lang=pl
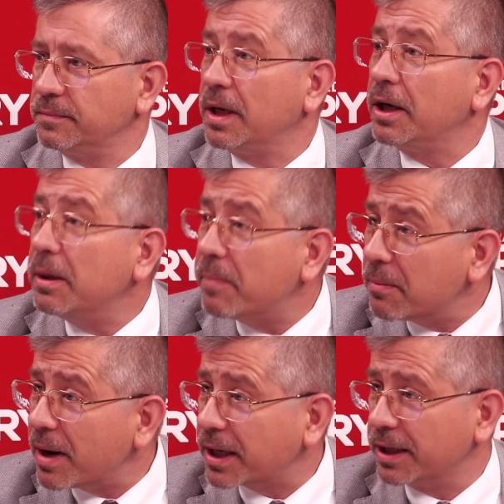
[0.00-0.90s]

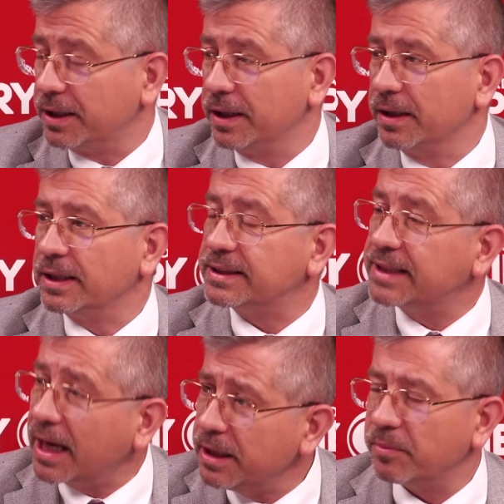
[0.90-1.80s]
Hipermarkety.
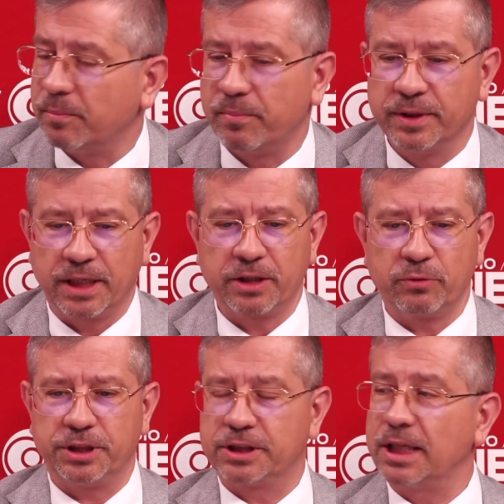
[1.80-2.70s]
Zanim zaczął
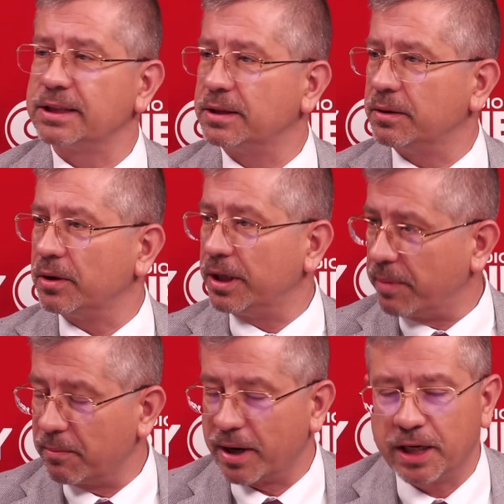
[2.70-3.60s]
się czas
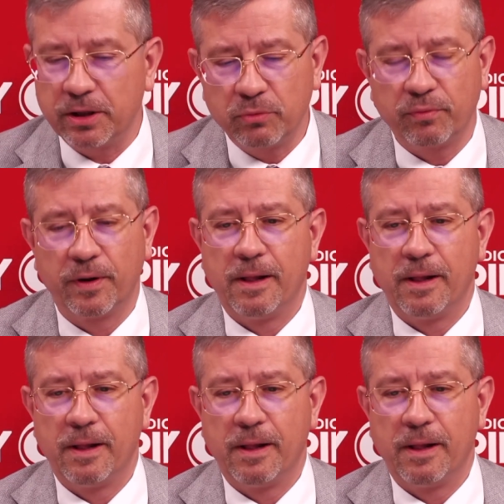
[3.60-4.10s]
hipermarketów,